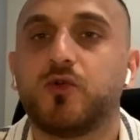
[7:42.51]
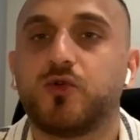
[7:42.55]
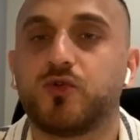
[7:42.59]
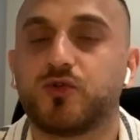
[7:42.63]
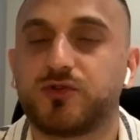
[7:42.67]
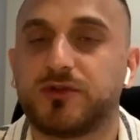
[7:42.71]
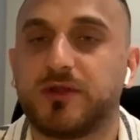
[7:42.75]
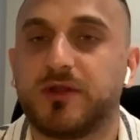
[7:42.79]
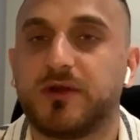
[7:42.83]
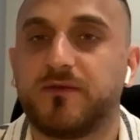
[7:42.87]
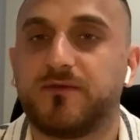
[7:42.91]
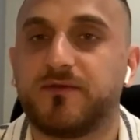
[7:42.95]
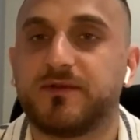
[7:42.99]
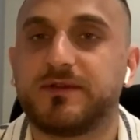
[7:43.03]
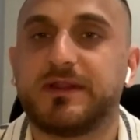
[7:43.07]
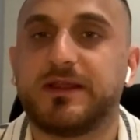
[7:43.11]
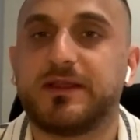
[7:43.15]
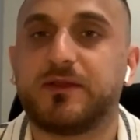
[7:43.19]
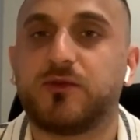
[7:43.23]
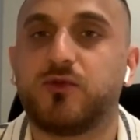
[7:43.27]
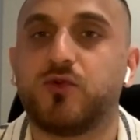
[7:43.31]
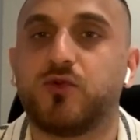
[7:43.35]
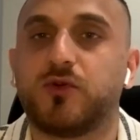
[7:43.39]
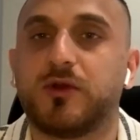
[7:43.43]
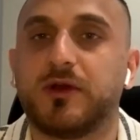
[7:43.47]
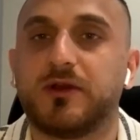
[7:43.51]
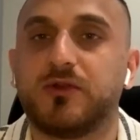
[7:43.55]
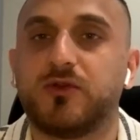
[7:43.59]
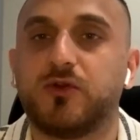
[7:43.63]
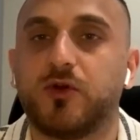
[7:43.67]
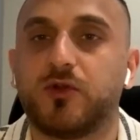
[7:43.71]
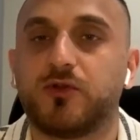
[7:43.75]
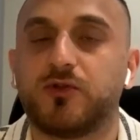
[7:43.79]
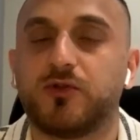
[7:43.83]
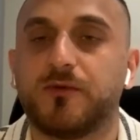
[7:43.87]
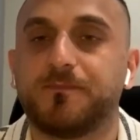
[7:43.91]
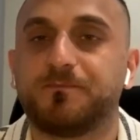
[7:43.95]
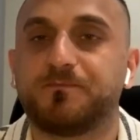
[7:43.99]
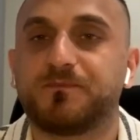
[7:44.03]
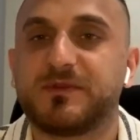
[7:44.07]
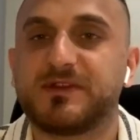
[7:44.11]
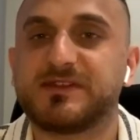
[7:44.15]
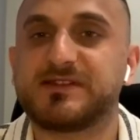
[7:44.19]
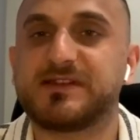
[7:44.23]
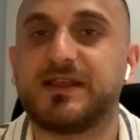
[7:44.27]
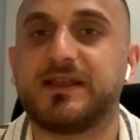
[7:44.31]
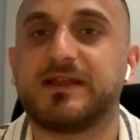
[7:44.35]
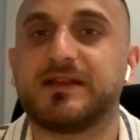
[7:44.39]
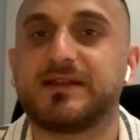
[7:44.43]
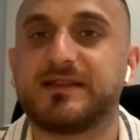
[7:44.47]
Kur tarafındaki yukarı yönlü
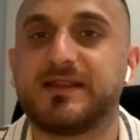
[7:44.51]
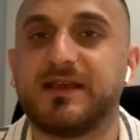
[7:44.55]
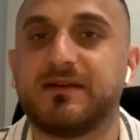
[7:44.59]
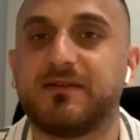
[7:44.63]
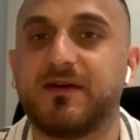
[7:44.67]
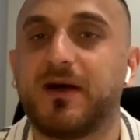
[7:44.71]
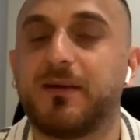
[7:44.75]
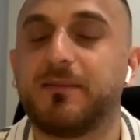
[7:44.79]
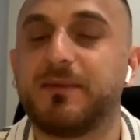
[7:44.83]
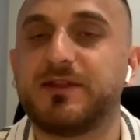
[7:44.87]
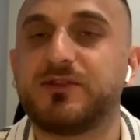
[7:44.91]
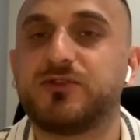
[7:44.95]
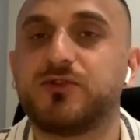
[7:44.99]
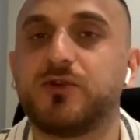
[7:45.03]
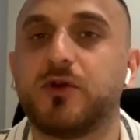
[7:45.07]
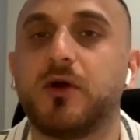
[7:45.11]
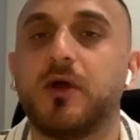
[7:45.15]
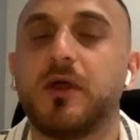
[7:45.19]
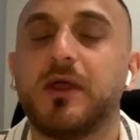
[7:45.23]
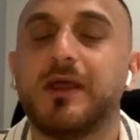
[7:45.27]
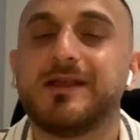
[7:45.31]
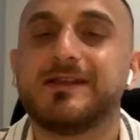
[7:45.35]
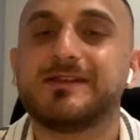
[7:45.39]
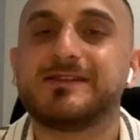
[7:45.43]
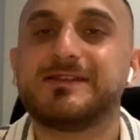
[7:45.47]
seyir devam ediyor.